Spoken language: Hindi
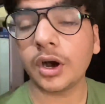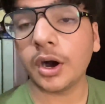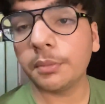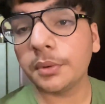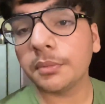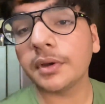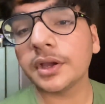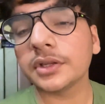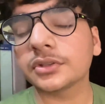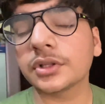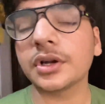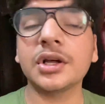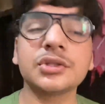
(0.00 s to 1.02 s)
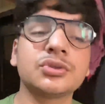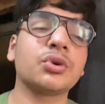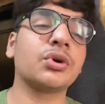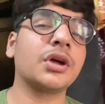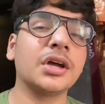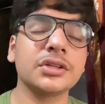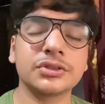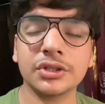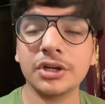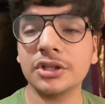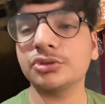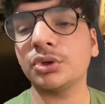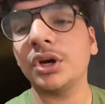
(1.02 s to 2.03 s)
अभी मैं इतना सोया
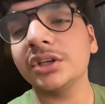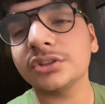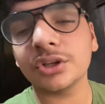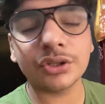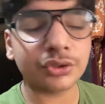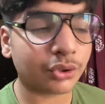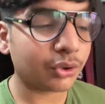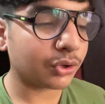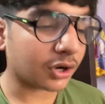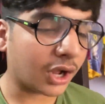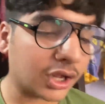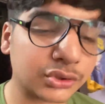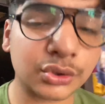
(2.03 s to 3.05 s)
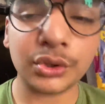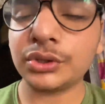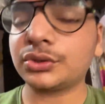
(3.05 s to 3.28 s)
इतना सोया इतना तो कोई रात को नहीं